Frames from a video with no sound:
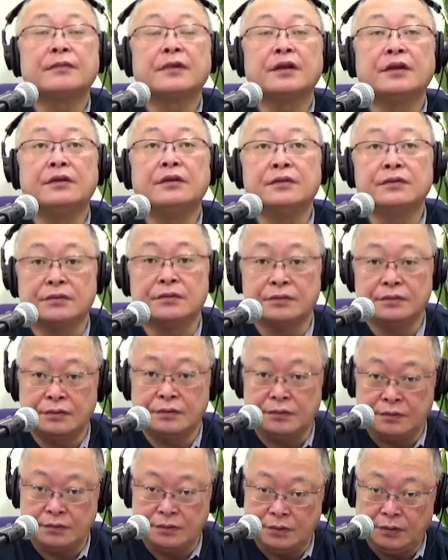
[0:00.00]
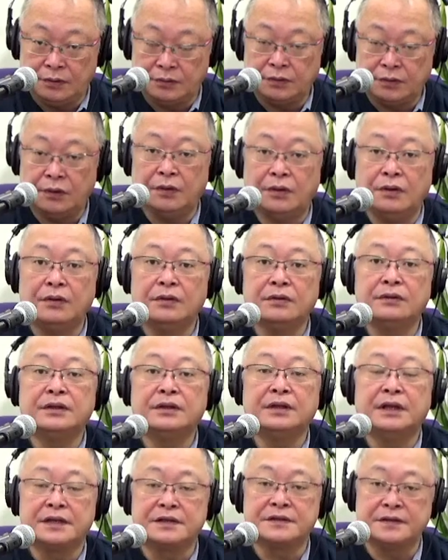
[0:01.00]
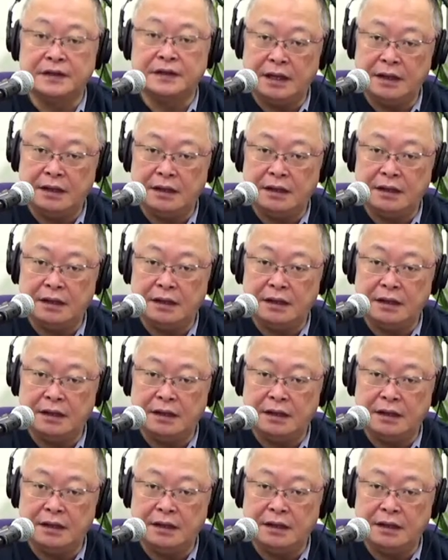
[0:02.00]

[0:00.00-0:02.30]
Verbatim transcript: いうことですね。